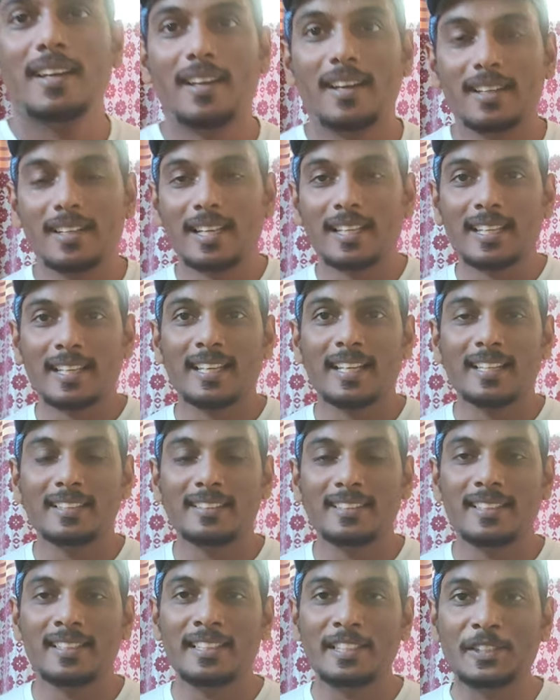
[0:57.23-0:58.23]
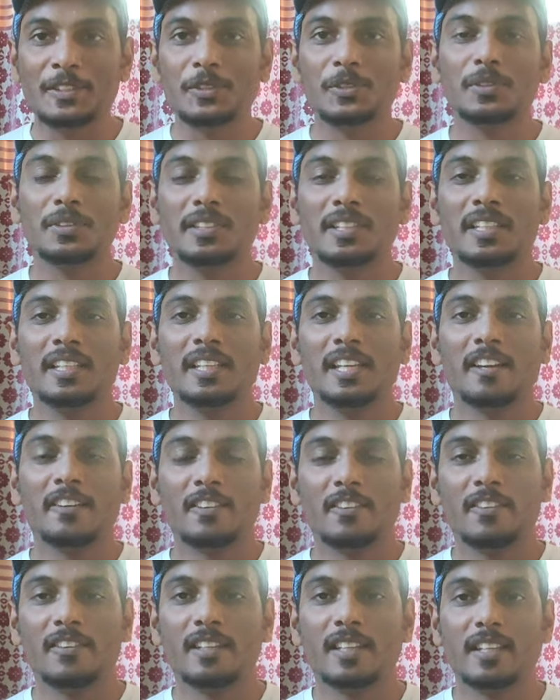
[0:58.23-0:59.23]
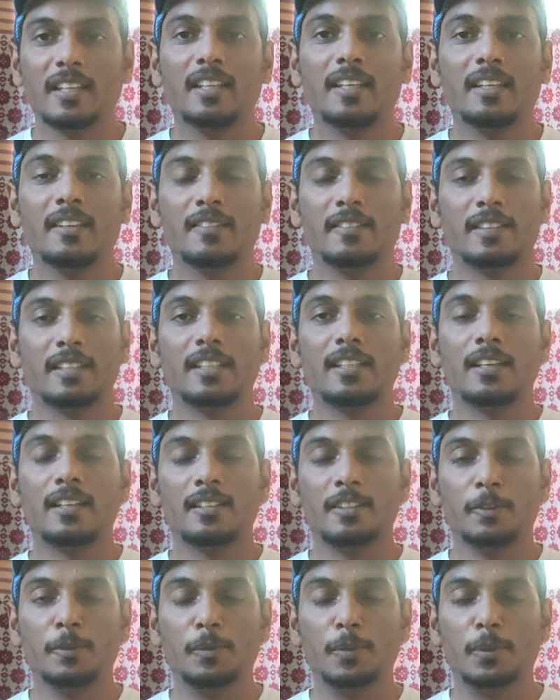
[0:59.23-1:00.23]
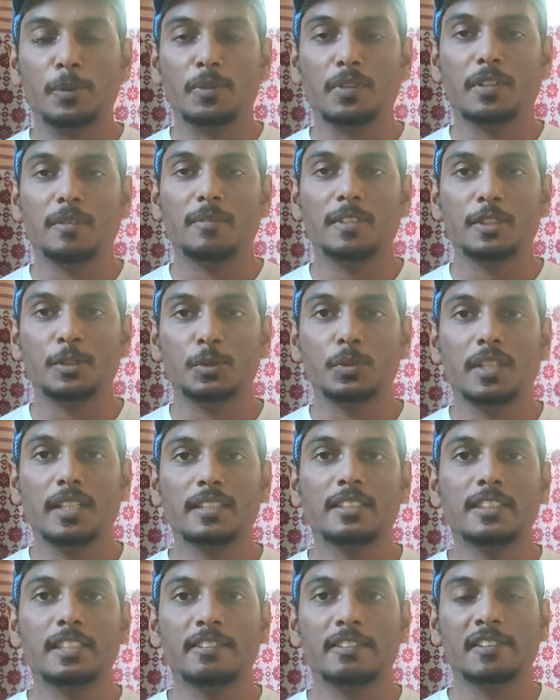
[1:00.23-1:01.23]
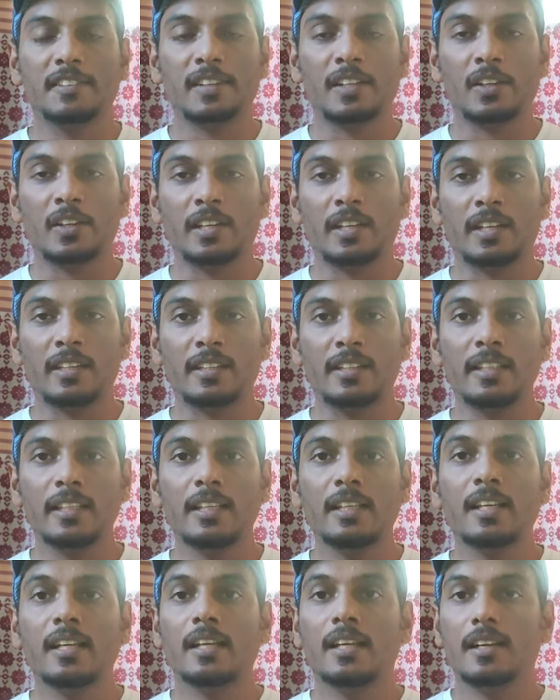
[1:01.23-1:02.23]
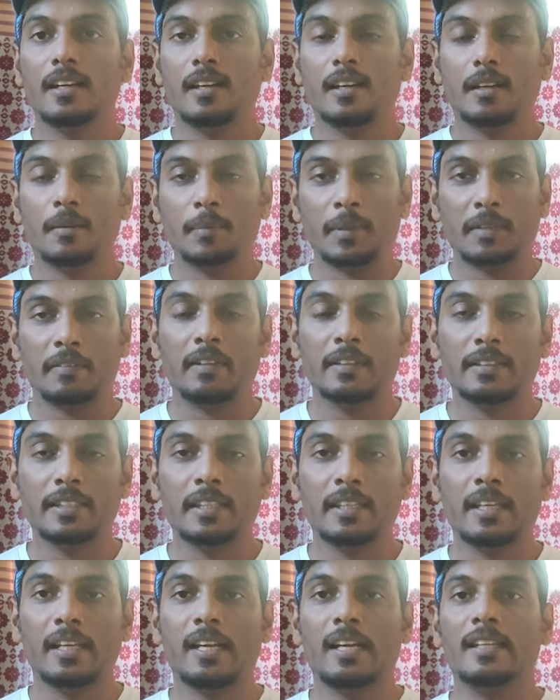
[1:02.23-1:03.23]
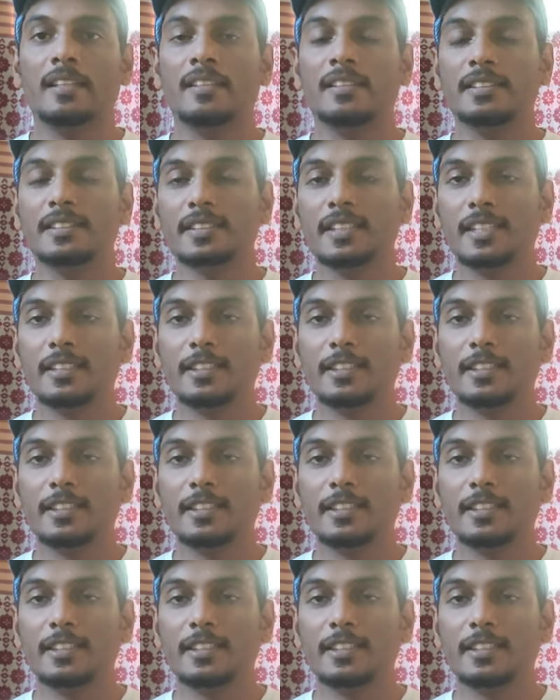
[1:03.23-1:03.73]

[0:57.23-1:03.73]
నా దగ్గర అయితే లిస్ట్ ఉంది ఎవరెవరికి విత్తనాలు ఇవ్వబోతున్నాం ఈ స్టూడెంట్స్కి ఇవ్వేలో అనేది మనమైతే ఆ లిస్ట్ని అయితే